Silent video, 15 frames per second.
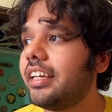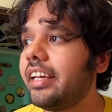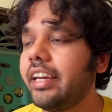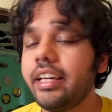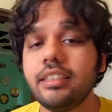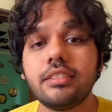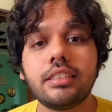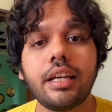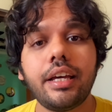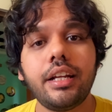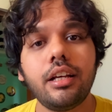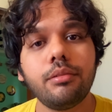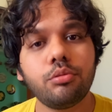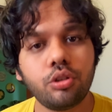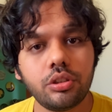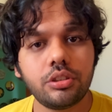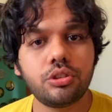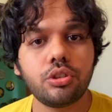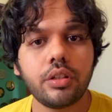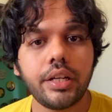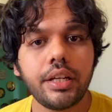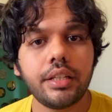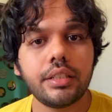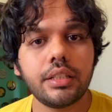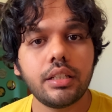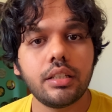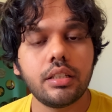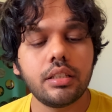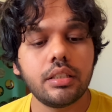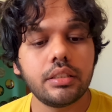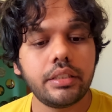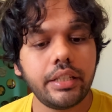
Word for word: थिंग इज जैनब खुद जो है